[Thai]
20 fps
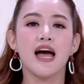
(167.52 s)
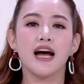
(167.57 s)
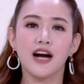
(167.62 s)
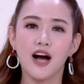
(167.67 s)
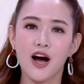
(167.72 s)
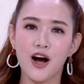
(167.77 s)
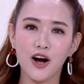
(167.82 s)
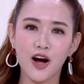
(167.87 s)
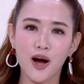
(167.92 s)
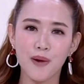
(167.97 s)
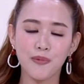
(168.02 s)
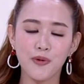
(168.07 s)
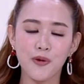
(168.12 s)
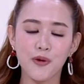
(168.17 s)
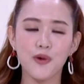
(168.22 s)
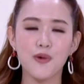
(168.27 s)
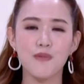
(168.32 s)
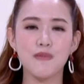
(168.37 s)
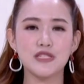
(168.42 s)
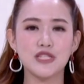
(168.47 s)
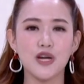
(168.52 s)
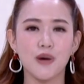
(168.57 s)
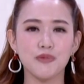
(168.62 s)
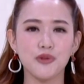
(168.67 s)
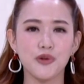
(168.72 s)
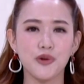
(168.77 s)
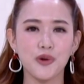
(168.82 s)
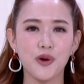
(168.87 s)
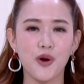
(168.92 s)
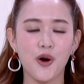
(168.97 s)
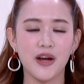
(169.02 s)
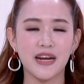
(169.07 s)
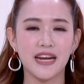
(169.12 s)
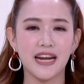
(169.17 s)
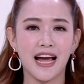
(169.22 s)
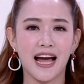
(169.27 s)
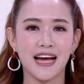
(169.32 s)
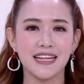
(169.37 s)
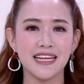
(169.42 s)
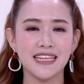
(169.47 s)
ขอขอบคุณคุณผู้ชมทุกคนนะ
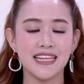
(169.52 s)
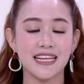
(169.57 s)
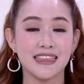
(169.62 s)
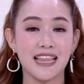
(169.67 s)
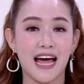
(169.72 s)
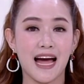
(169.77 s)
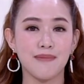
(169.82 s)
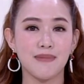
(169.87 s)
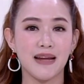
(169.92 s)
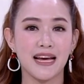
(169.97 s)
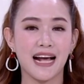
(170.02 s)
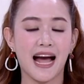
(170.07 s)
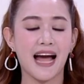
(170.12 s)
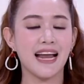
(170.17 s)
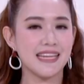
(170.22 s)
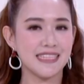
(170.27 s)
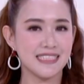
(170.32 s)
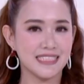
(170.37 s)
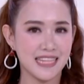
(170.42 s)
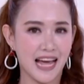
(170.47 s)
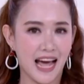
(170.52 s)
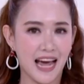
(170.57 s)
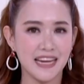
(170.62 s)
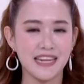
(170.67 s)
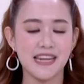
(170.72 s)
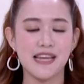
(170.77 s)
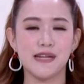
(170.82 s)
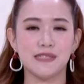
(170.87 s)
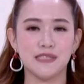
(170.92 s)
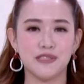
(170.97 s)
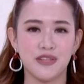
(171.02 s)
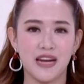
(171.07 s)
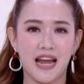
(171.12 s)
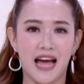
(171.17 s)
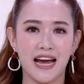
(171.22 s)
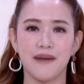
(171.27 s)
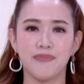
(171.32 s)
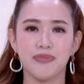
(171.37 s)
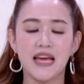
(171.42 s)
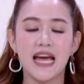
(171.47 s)
คะ ที่ติดตามรายการ Inside News
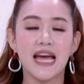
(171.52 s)
Tonight